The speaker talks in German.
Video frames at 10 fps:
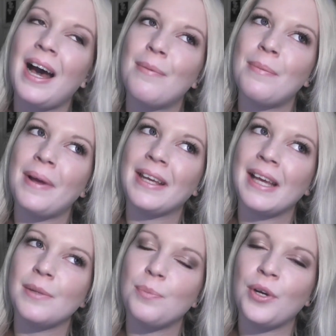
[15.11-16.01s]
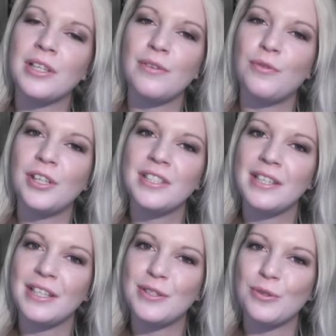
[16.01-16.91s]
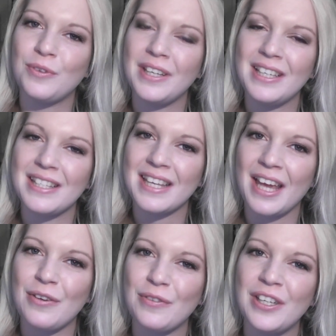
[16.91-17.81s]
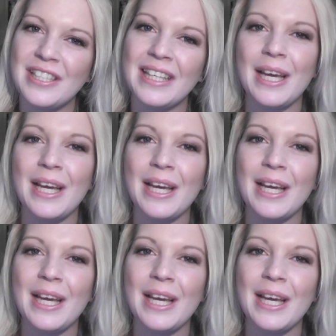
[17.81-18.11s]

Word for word: aber mein Geldbeutel wollte nicht so, wie ich es gerne wollte.